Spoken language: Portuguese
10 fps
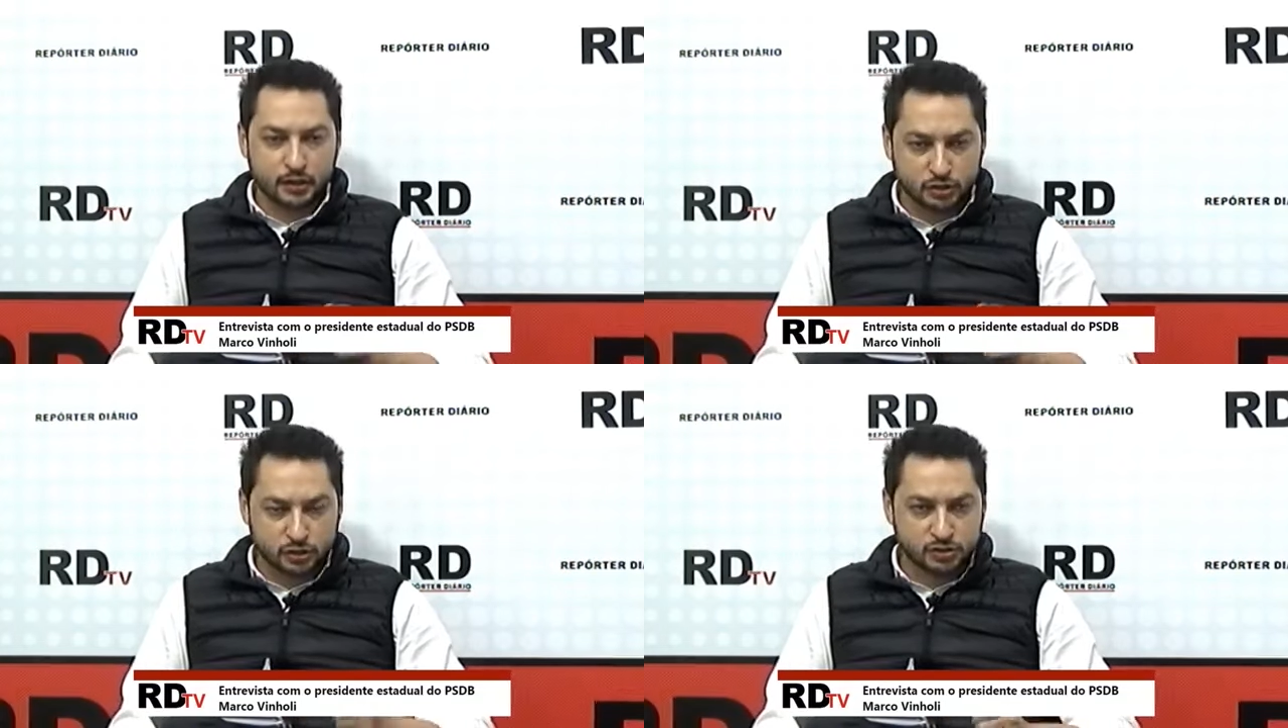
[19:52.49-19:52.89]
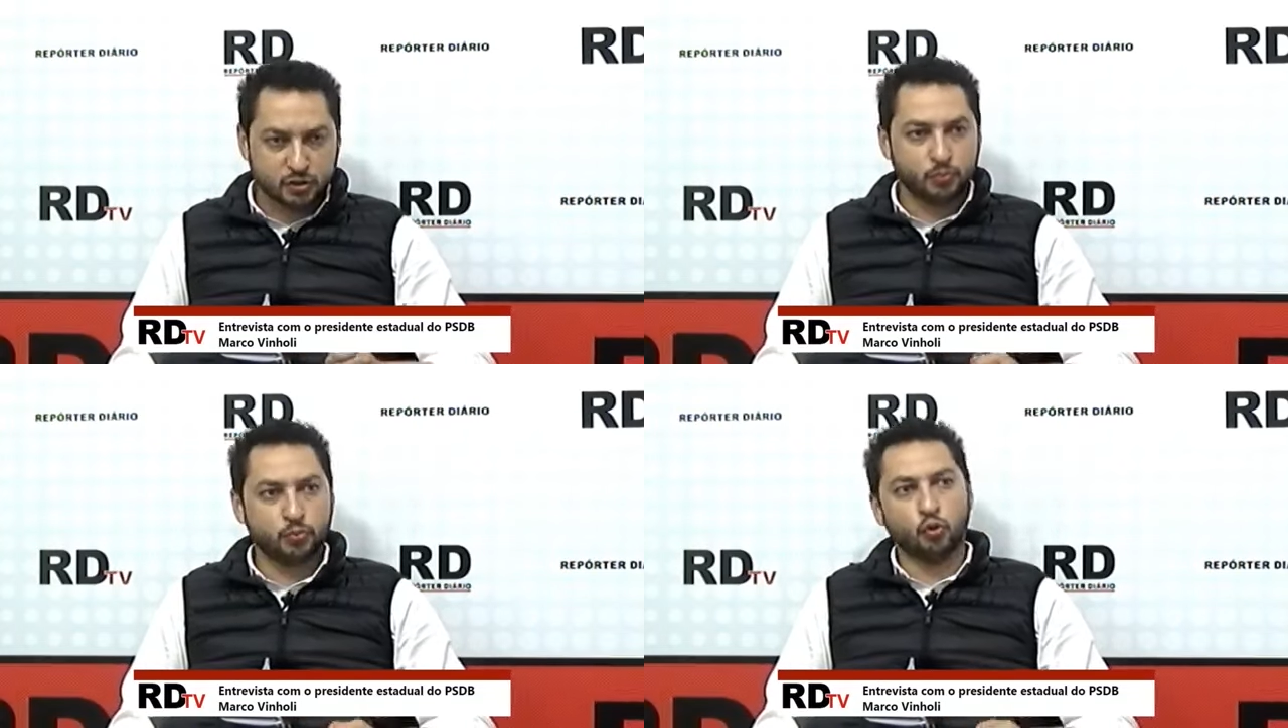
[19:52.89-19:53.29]
na
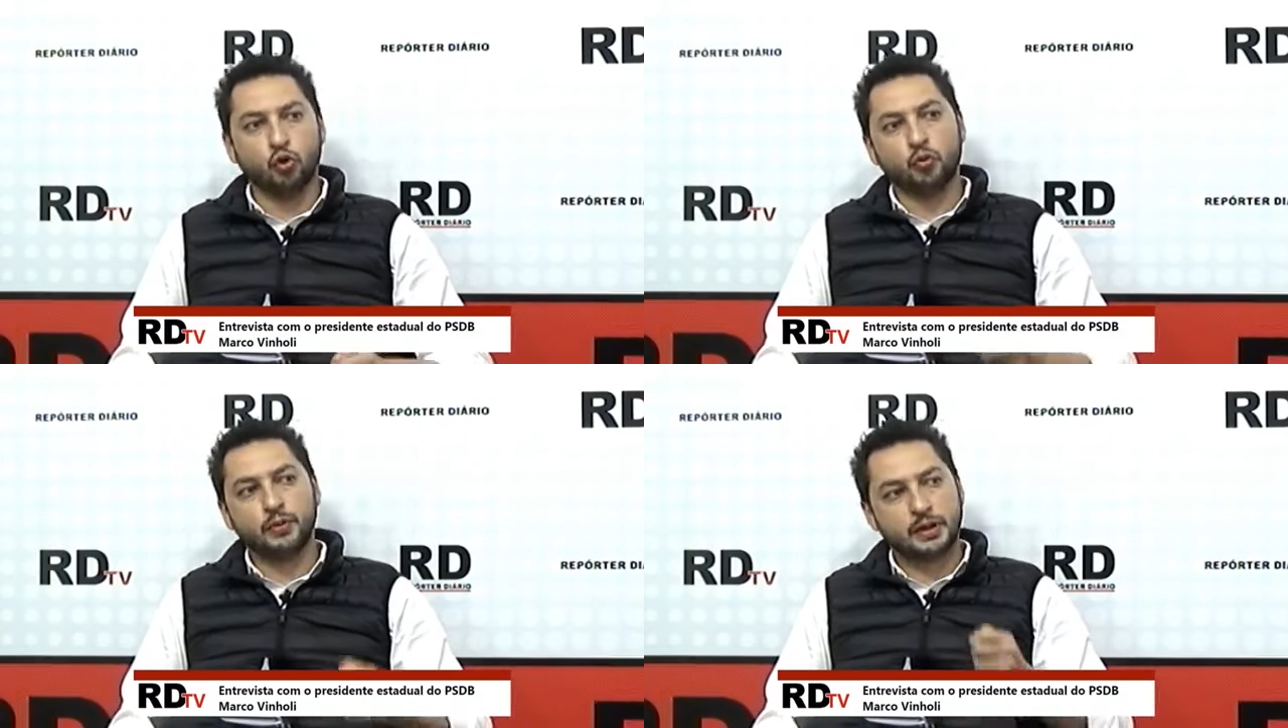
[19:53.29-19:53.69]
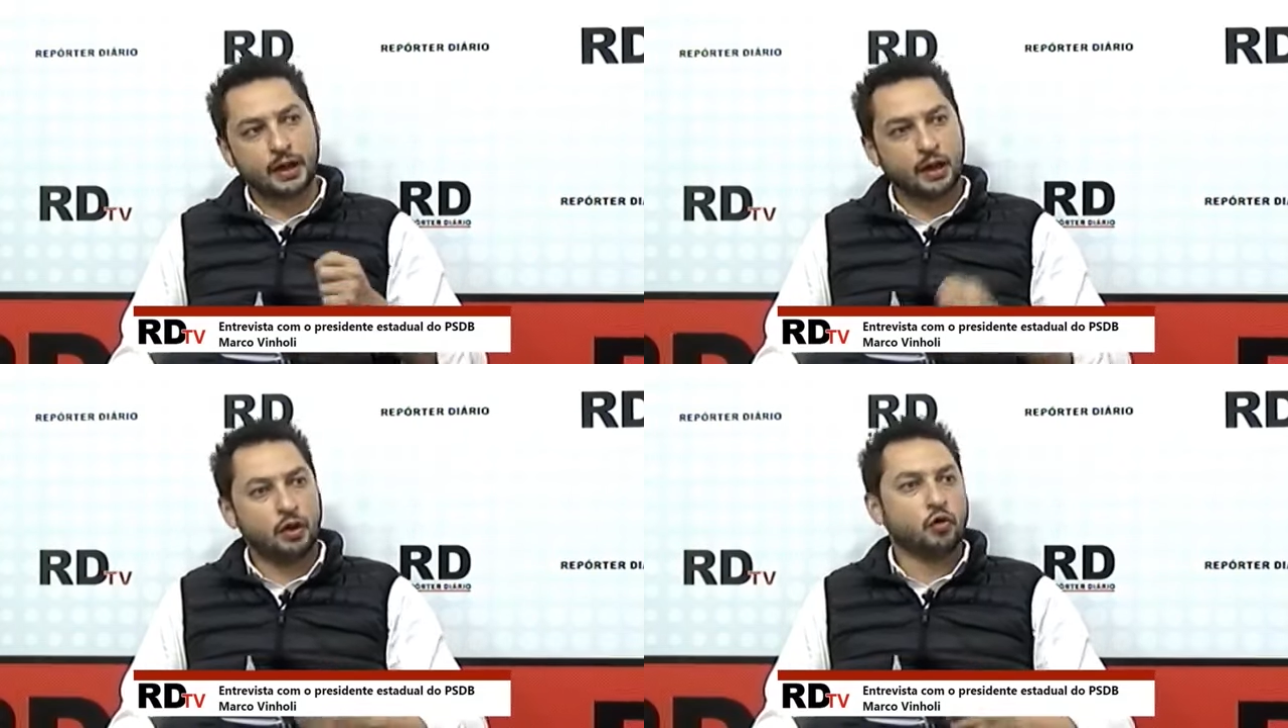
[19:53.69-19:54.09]
gestão
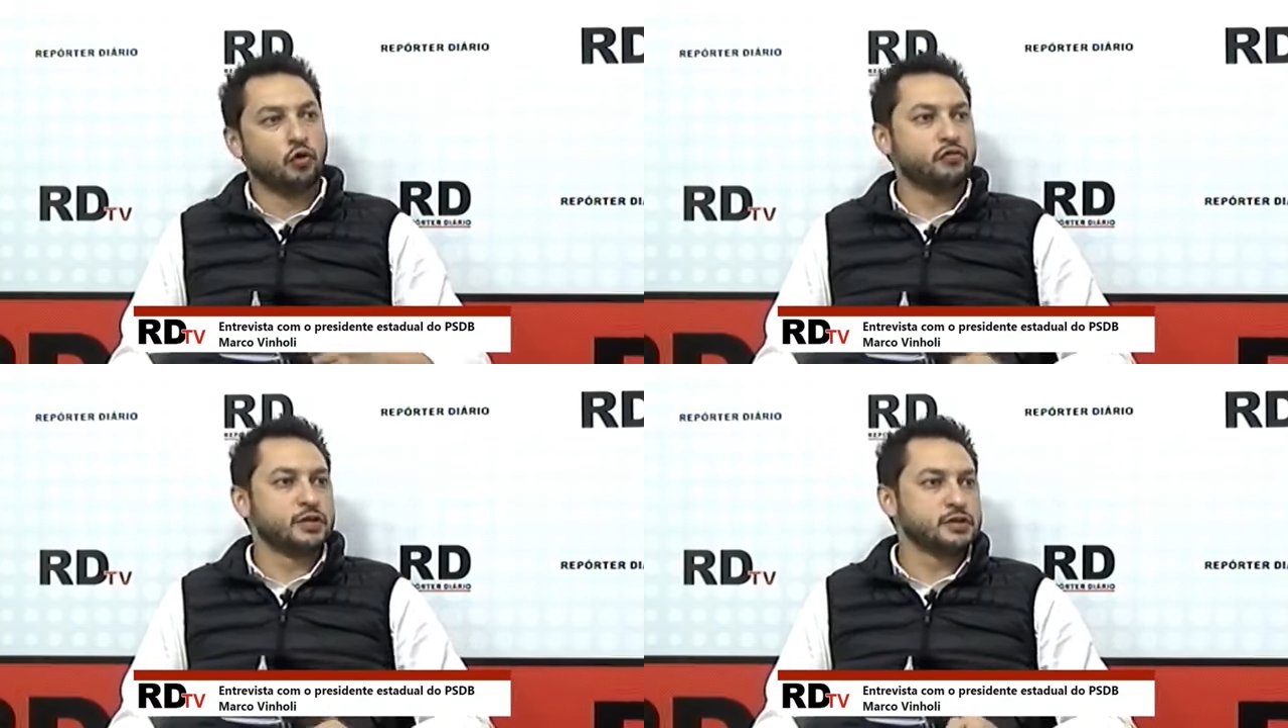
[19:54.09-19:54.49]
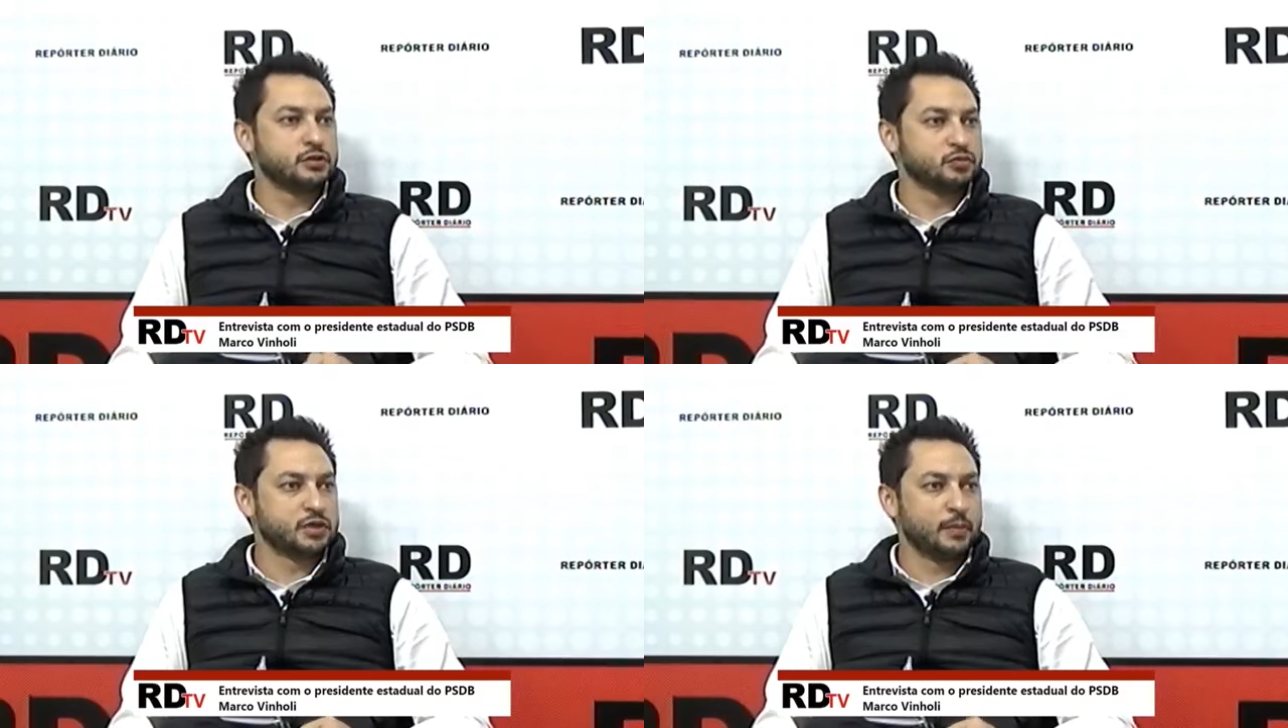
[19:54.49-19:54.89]
pública ou
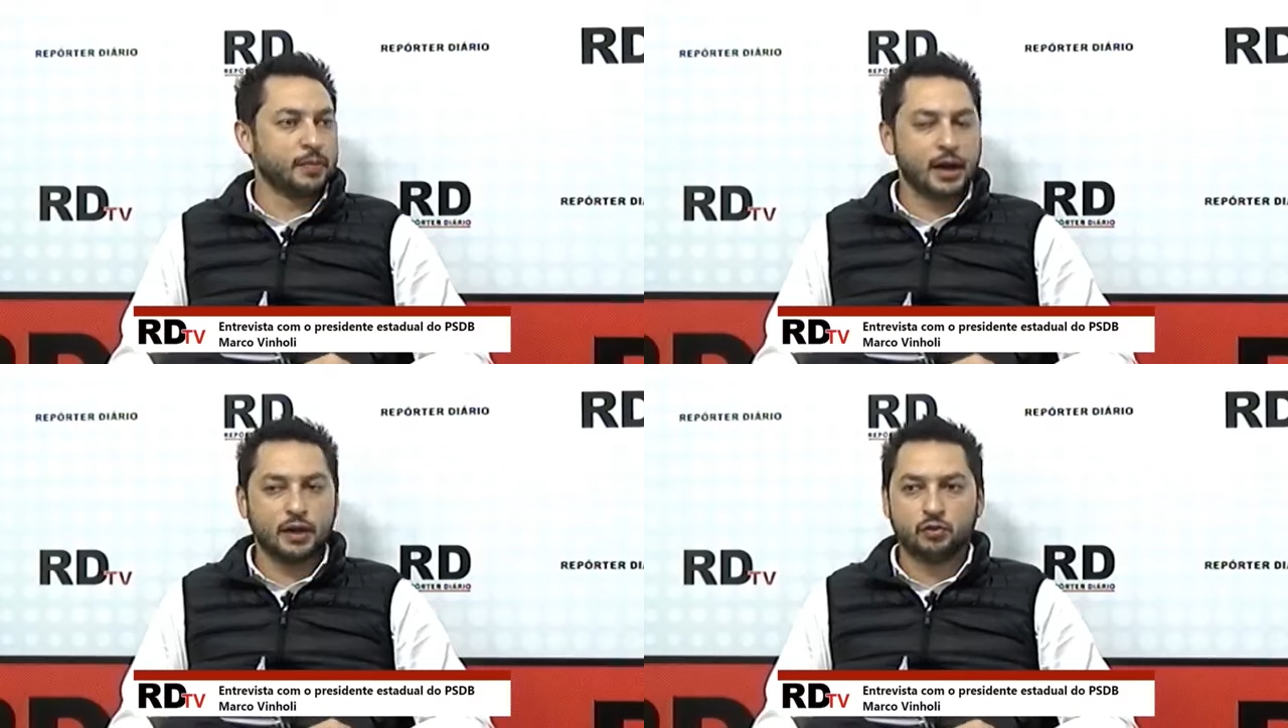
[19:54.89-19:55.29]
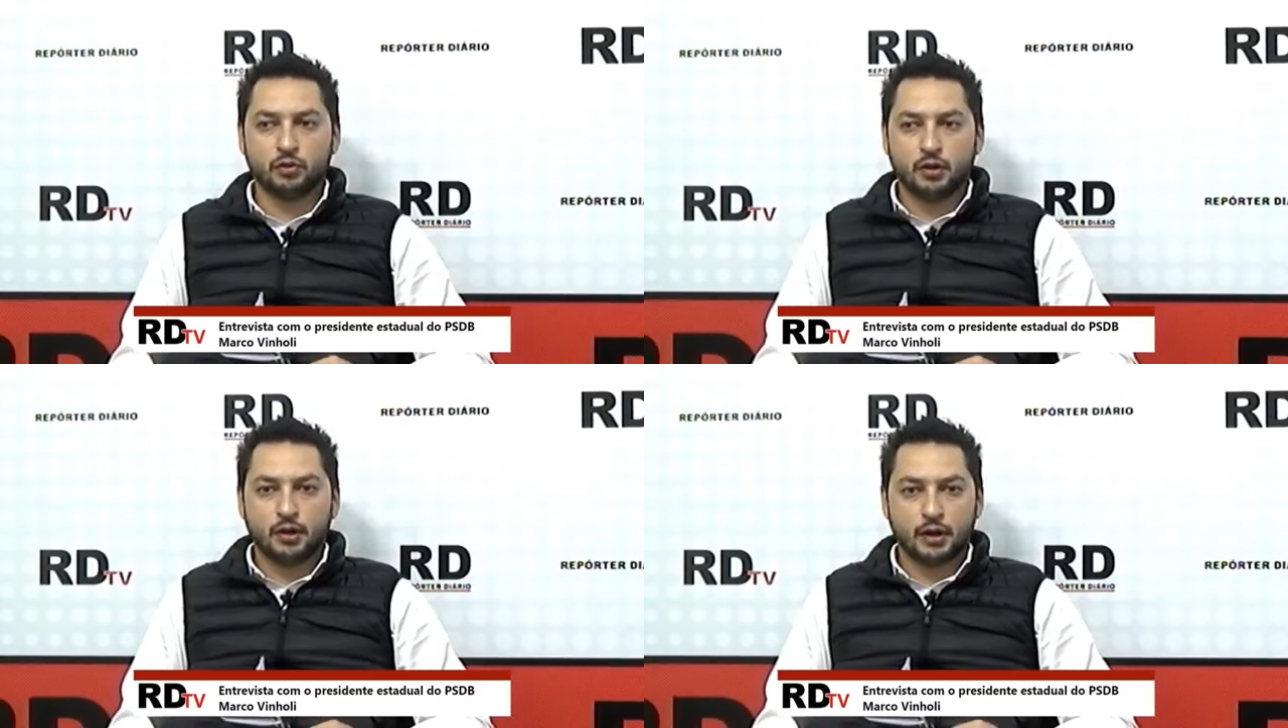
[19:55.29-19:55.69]
fazendo um
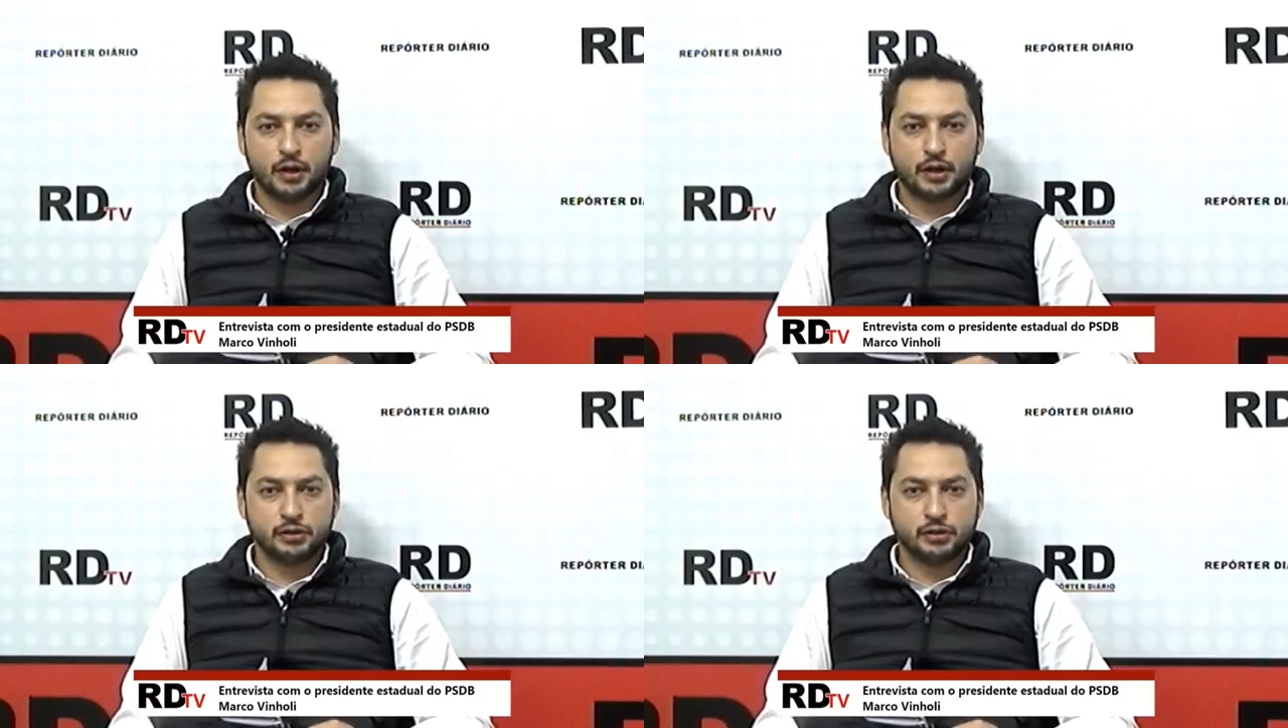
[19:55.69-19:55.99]
trabalho ah,